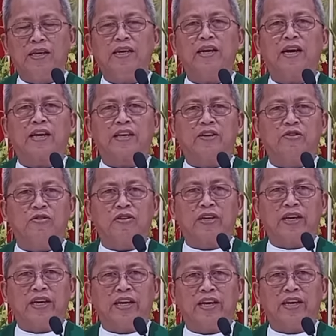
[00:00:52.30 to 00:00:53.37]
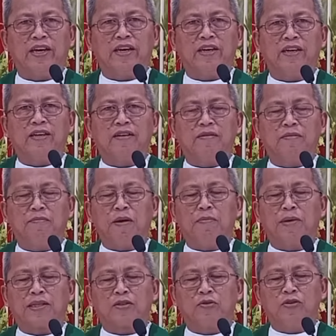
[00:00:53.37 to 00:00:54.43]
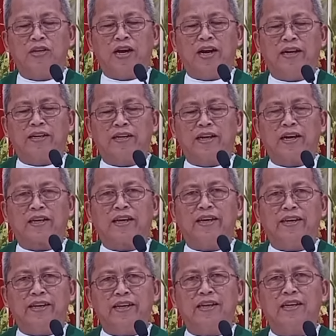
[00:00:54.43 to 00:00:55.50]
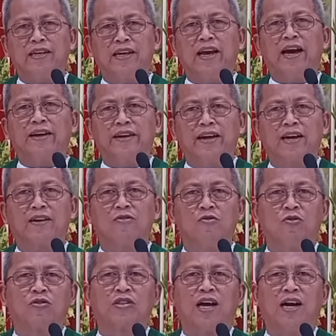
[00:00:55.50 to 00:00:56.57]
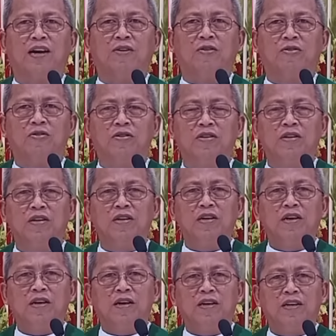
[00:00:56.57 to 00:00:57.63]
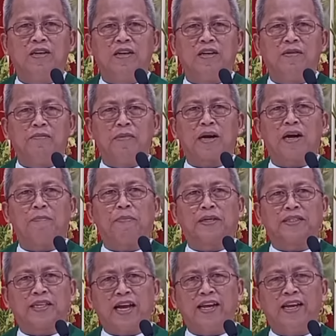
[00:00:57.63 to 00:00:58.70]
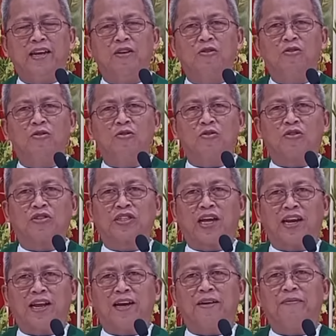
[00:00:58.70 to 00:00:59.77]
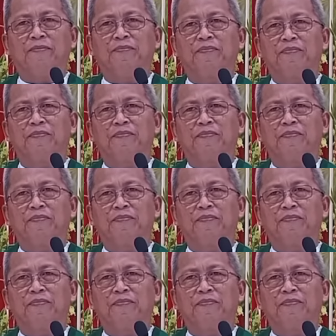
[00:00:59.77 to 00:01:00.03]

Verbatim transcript: iya gyung gi pamatud-an nga kining anak og tao makapasaylo og sala